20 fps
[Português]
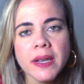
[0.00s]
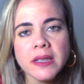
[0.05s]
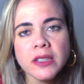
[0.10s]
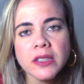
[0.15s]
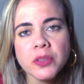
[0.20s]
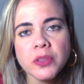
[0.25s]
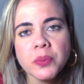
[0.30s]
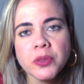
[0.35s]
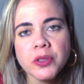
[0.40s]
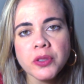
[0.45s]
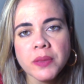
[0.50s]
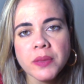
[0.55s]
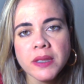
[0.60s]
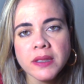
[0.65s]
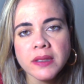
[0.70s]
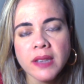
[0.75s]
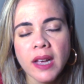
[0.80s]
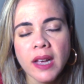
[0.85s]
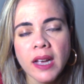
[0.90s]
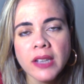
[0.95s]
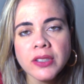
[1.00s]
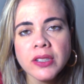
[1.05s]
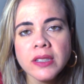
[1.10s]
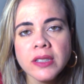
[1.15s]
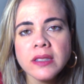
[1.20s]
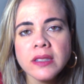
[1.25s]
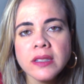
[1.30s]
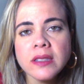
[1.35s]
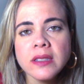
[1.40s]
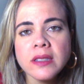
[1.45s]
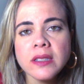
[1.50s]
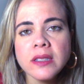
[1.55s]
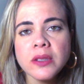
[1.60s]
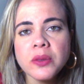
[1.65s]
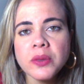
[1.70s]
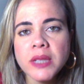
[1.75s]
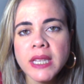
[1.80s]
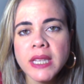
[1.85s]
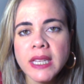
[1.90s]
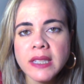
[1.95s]
esse tipo de mensagens,
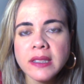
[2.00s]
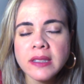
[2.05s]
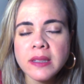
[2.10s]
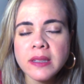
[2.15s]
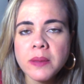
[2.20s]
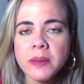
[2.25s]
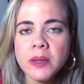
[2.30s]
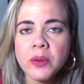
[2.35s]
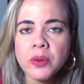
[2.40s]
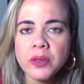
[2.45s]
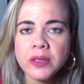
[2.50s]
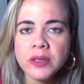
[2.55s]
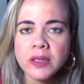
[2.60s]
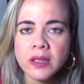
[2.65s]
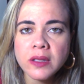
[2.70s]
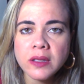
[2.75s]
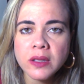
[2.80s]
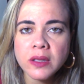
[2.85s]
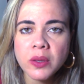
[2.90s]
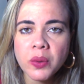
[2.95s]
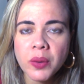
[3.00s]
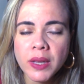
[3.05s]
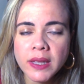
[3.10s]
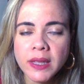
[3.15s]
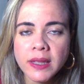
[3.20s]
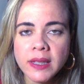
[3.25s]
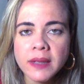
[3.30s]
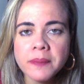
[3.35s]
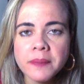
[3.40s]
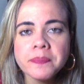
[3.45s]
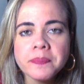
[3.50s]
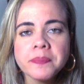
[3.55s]
segundo a IAC 850